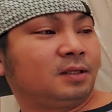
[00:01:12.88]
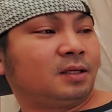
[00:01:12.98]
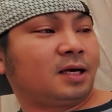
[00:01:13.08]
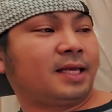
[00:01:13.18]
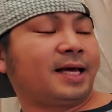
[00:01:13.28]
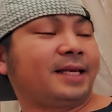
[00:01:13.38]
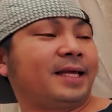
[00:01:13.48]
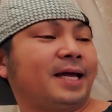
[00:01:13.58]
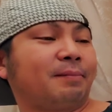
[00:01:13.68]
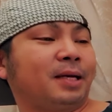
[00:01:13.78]
Ayan,
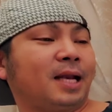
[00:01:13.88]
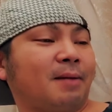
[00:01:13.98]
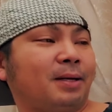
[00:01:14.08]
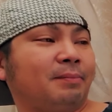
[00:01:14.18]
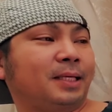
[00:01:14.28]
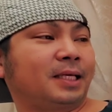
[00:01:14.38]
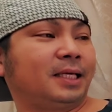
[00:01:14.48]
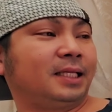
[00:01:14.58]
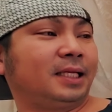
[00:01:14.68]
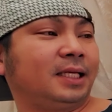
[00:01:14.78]
ayan. Malalaman,
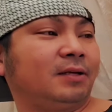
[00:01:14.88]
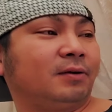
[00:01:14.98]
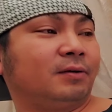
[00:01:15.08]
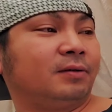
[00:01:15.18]
makikita ni ano.